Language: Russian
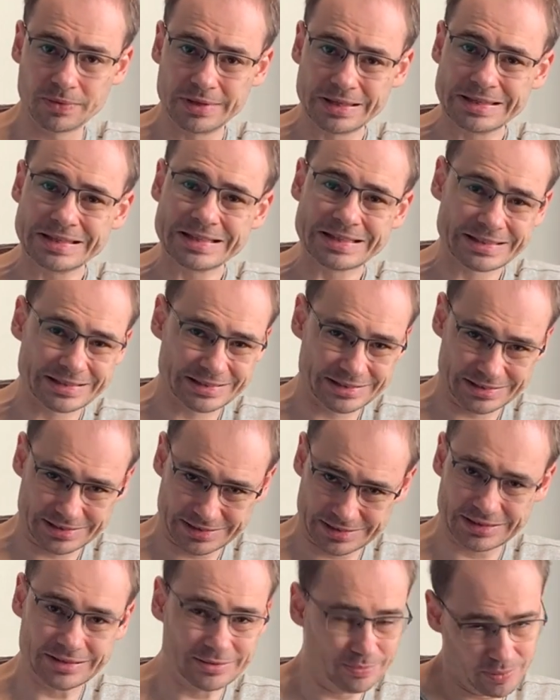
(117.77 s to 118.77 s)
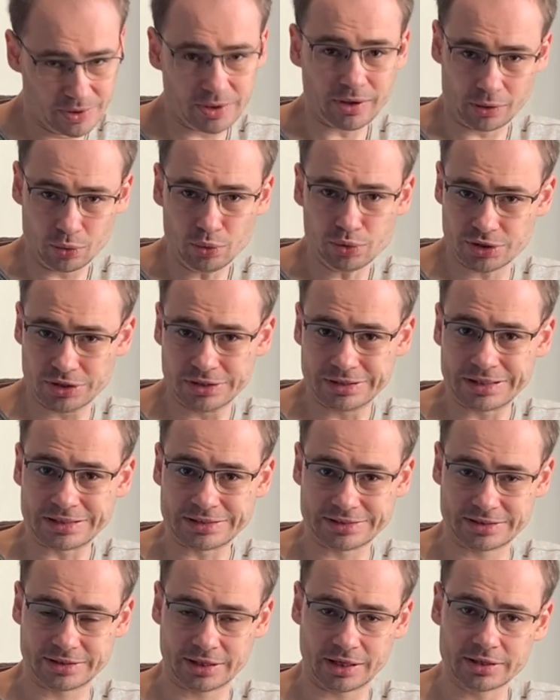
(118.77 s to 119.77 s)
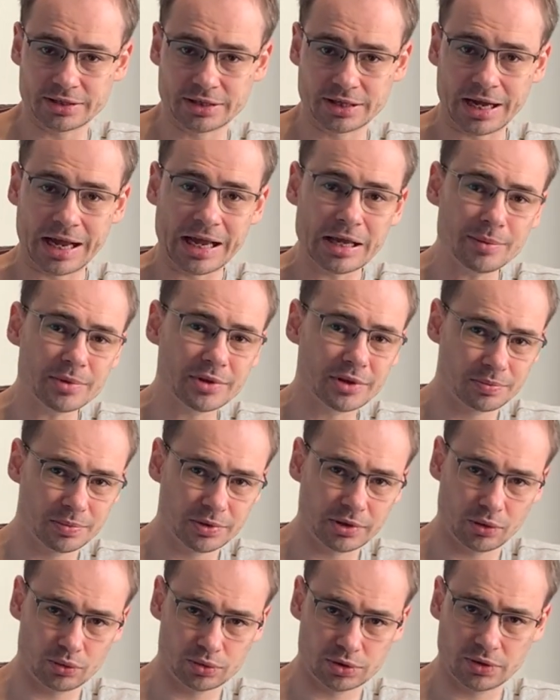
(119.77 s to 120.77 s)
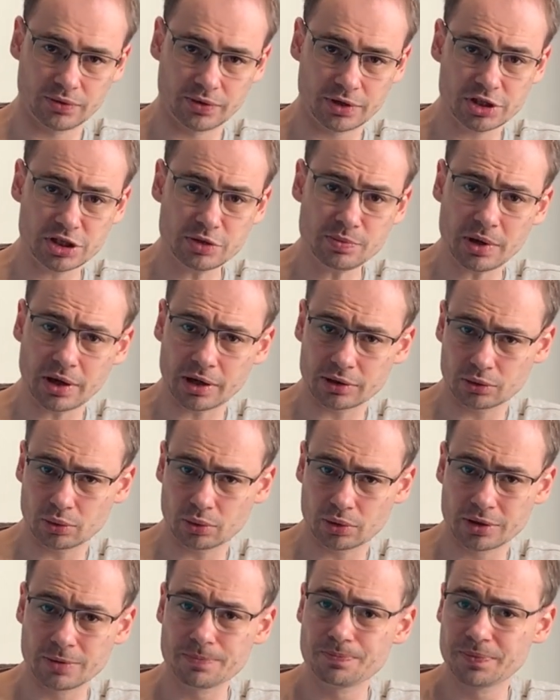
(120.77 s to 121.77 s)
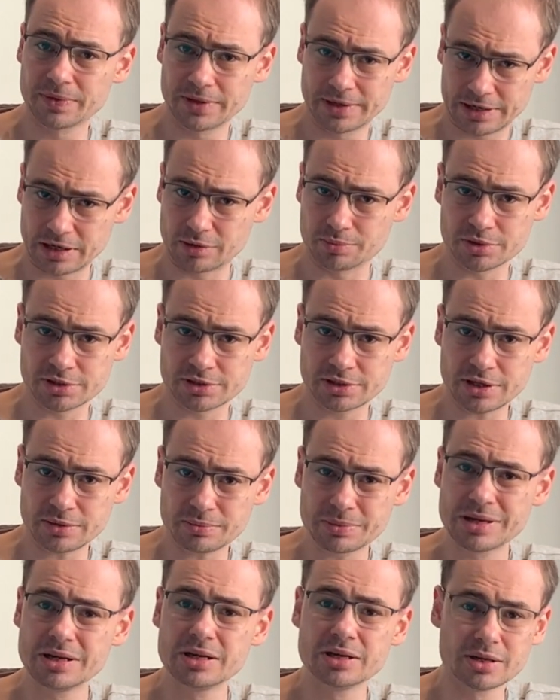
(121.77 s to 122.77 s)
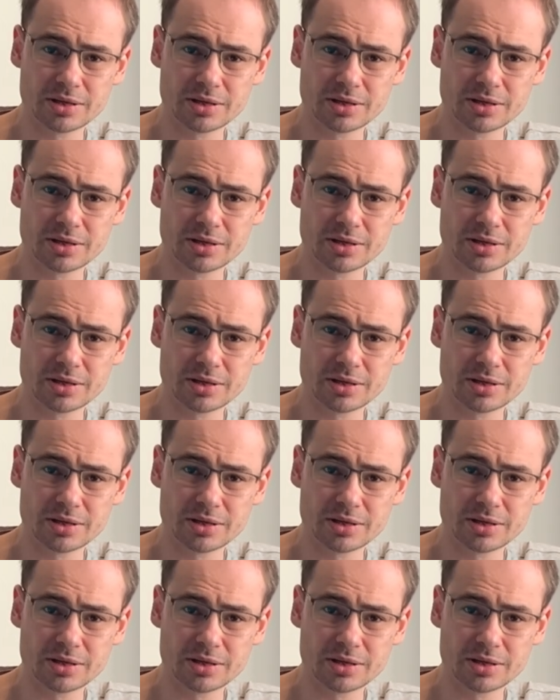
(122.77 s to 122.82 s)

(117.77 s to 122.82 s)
Не Беларуси как страны, а именно белорусского режима, который, как мы знаем,